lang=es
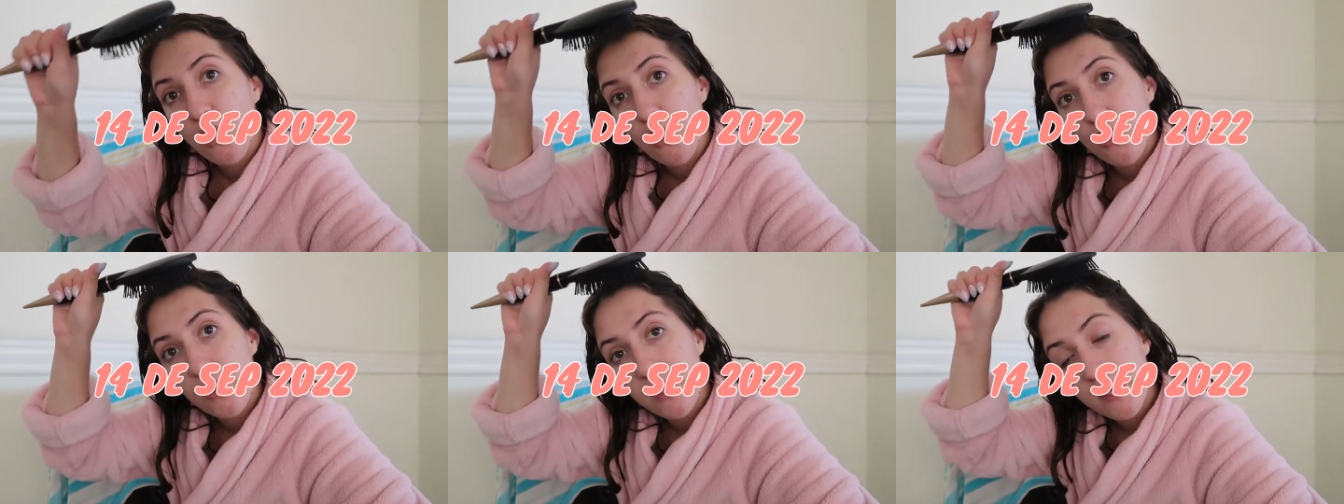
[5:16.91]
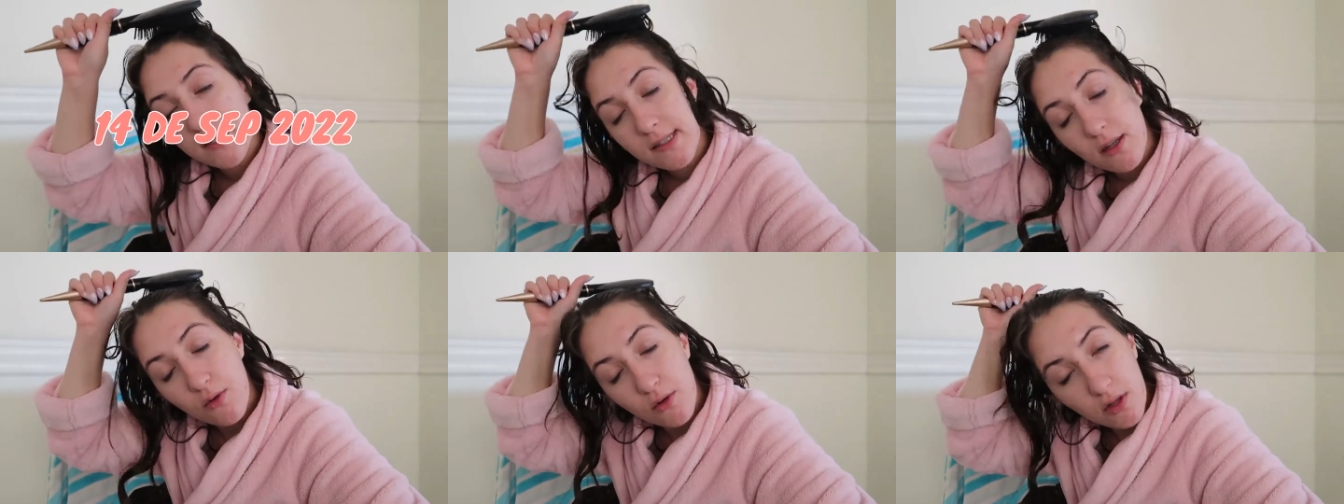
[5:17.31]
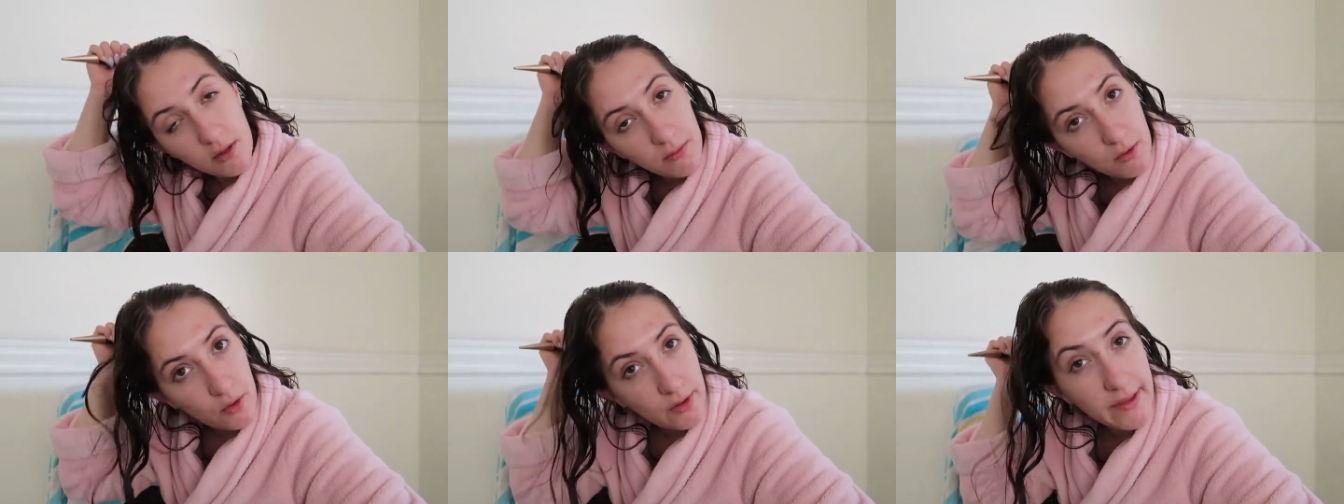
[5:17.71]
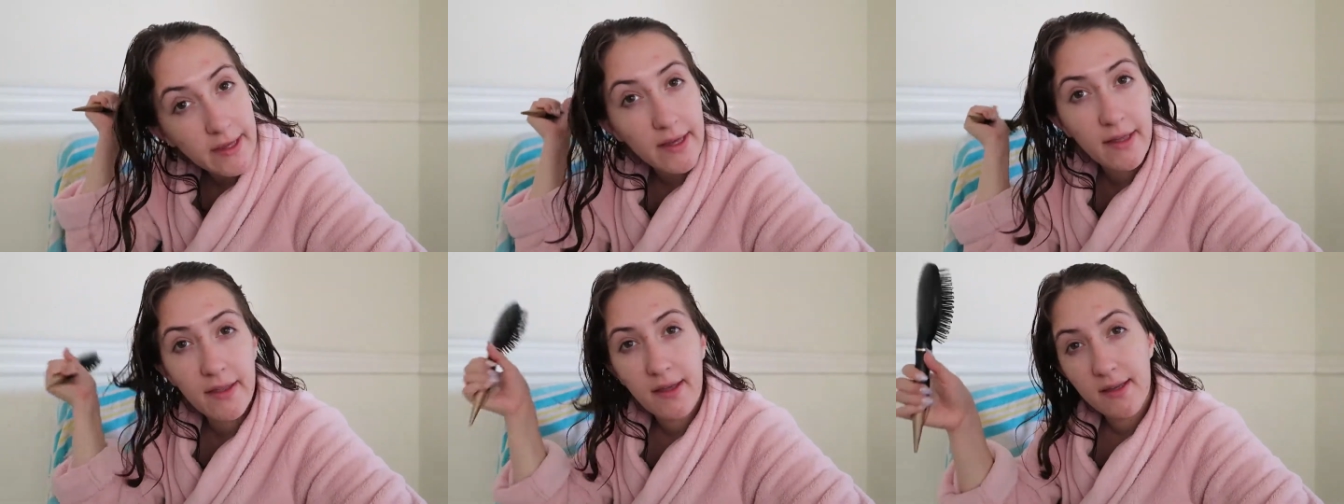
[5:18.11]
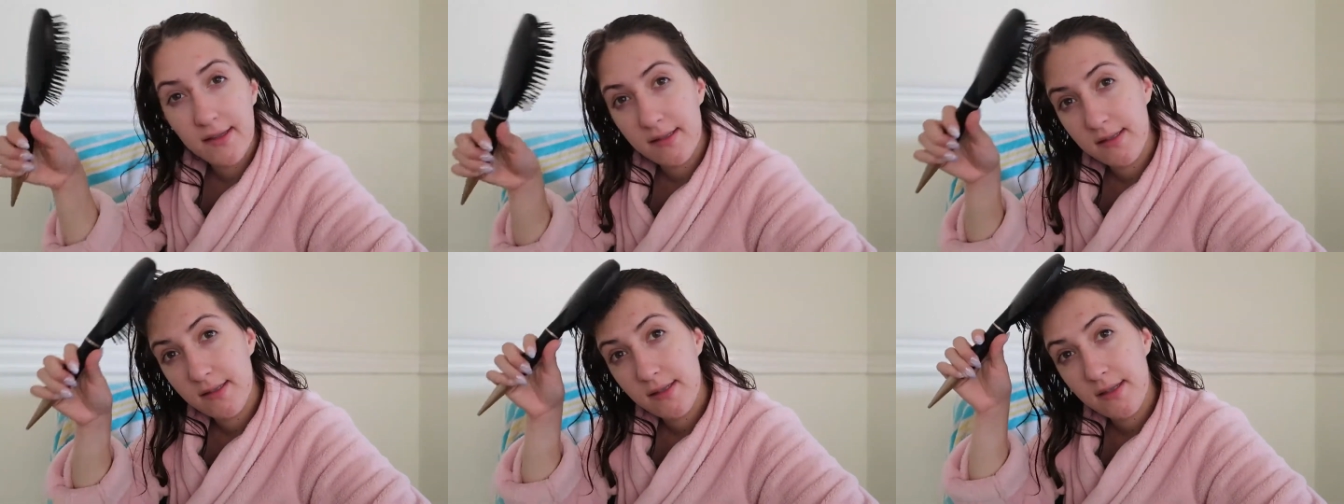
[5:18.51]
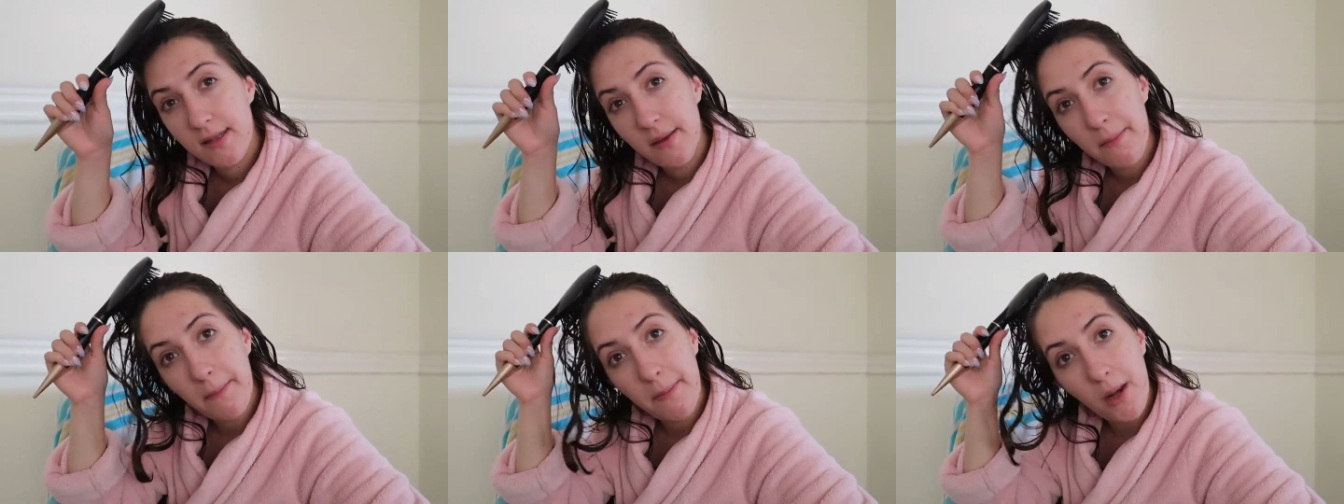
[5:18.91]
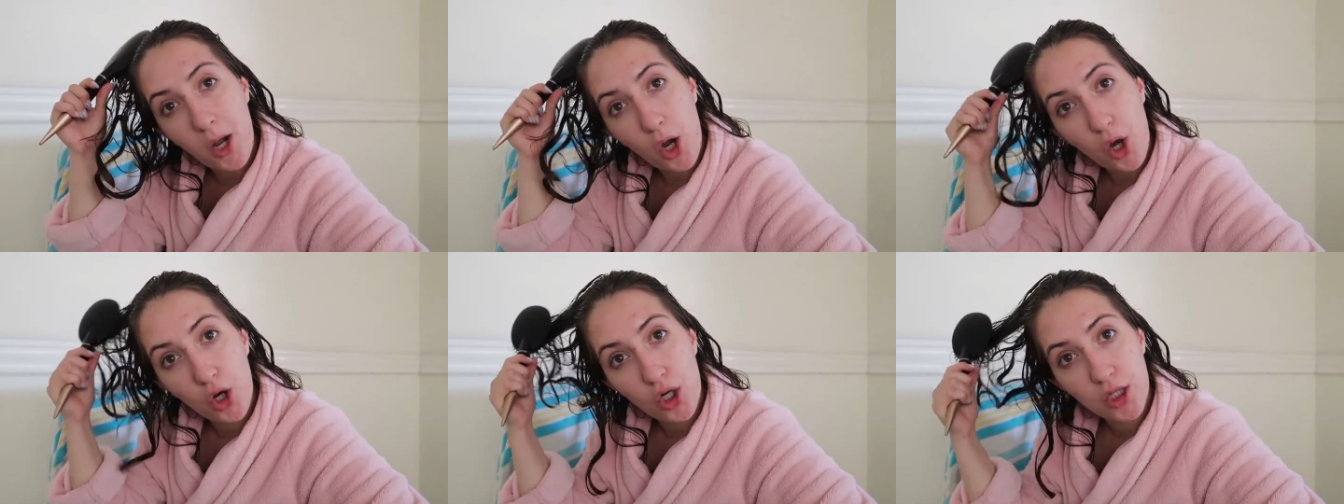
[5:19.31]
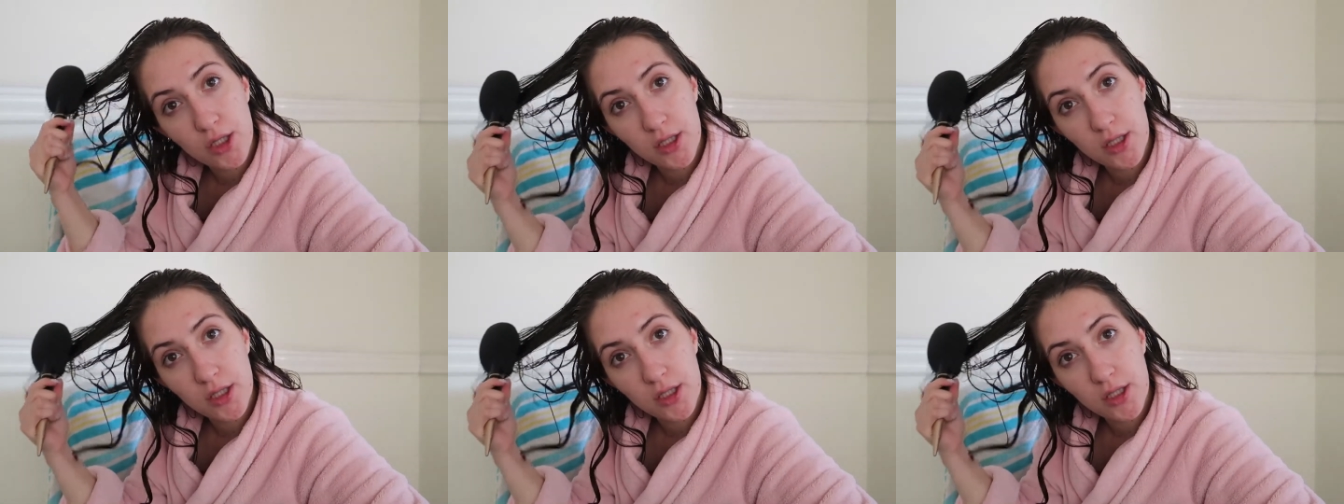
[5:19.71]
Hoy es el último día de este vlog.